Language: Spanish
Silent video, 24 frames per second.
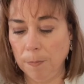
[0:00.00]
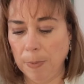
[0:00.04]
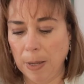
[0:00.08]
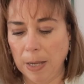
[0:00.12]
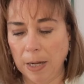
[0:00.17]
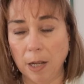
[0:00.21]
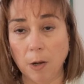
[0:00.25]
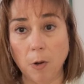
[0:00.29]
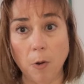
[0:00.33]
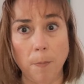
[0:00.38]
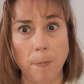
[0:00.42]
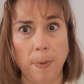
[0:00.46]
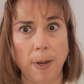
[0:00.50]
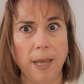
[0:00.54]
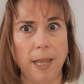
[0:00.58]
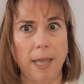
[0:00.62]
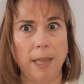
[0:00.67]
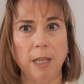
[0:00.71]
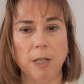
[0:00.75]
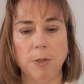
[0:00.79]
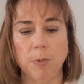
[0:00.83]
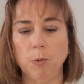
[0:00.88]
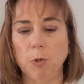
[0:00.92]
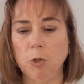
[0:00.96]
Van
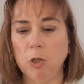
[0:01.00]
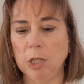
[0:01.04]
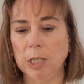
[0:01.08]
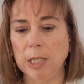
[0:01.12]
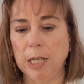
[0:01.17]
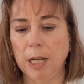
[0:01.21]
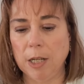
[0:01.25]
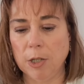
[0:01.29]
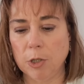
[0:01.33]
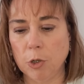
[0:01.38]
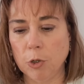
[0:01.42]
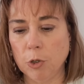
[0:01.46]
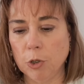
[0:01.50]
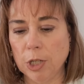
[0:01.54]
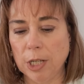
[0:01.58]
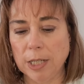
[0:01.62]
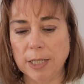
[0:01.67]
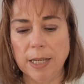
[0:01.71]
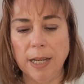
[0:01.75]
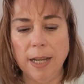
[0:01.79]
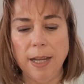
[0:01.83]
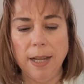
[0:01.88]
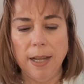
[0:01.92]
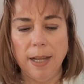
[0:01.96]
acompañadas muchas de las
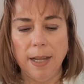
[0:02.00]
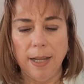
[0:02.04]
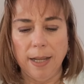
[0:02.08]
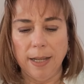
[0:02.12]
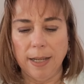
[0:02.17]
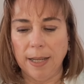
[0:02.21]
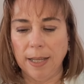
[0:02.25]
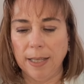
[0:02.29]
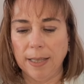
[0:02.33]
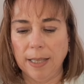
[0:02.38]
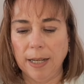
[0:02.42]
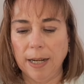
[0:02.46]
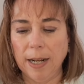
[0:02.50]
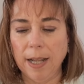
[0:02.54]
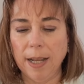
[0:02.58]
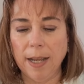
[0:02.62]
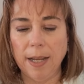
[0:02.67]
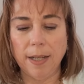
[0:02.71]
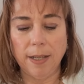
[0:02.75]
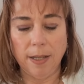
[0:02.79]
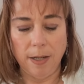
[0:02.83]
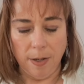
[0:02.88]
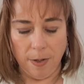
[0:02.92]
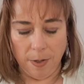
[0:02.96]
cosas que
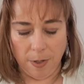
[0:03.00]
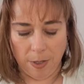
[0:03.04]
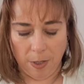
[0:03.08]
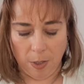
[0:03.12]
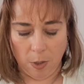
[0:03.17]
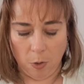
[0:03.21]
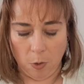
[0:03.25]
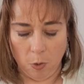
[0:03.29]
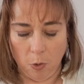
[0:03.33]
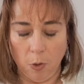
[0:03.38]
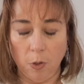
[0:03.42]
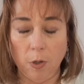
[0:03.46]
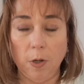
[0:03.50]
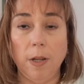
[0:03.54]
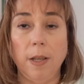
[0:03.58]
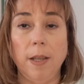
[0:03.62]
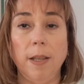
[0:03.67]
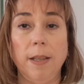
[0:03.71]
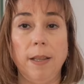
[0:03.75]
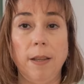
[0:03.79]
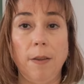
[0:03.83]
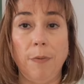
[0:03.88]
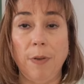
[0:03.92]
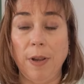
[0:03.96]
traen con
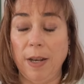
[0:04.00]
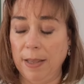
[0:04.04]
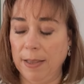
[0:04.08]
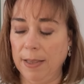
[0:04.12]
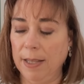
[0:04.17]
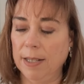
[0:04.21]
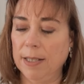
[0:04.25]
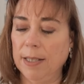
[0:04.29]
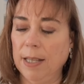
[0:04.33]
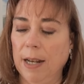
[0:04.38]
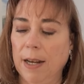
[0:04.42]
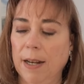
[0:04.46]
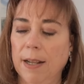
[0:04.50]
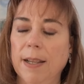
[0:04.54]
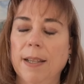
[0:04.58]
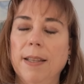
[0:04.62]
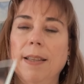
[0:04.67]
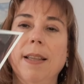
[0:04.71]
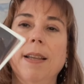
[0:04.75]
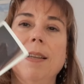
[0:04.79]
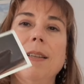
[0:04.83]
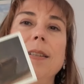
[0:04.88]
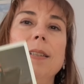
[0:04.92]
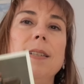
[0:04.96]
eh, diferentes
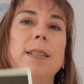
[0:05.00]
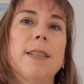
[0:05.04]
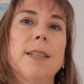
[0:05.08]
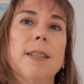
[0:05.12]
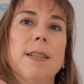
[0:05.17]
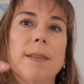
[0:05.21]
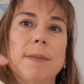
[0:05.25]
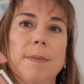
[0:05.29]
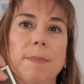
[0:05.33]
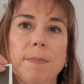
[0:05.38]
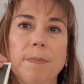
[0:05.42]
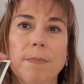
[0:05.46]
tarjetas,